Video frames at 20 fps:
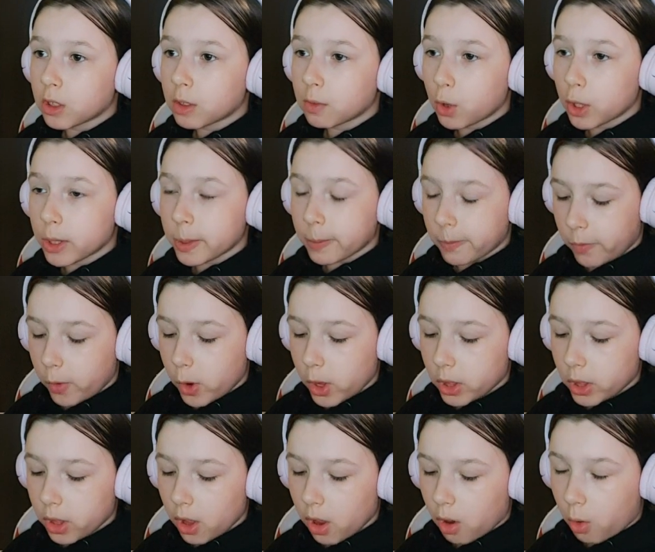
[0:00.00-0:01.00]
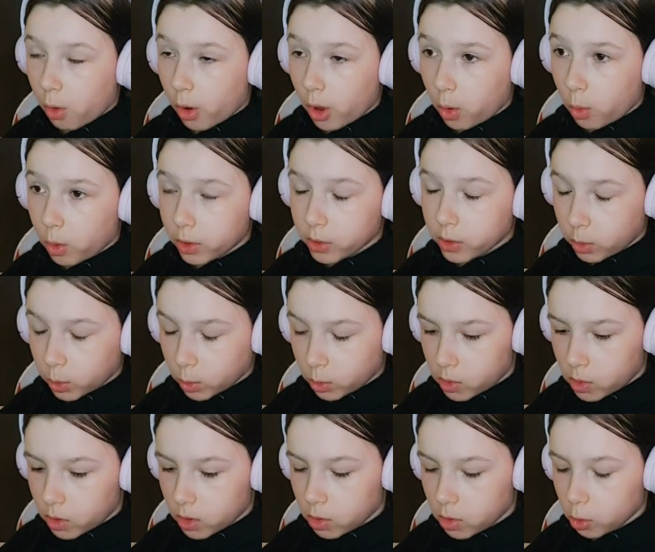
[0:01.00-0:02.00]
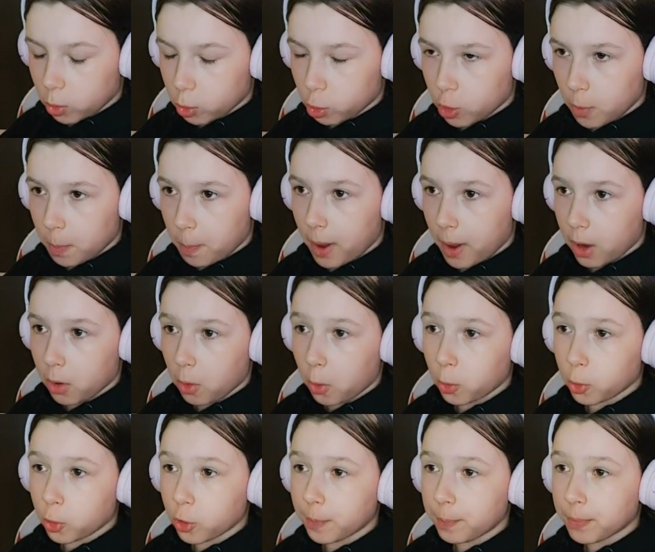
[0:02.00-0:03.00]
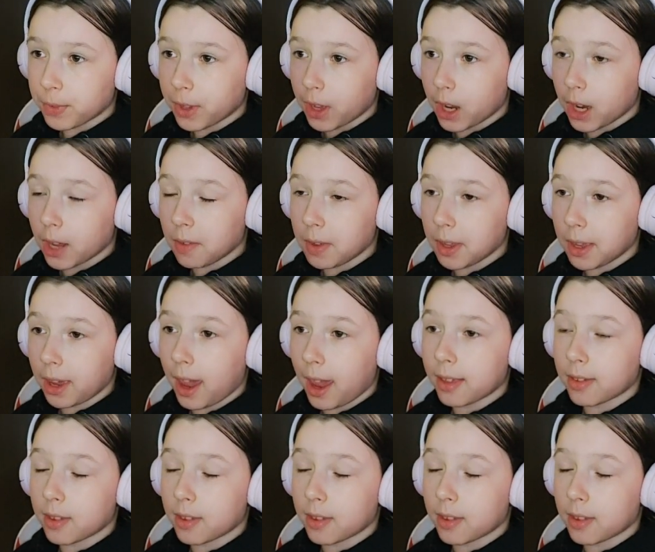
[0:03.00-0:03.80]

Сегодня вот такой кодик у нас идет. Уже покруче, Гравий Кэт.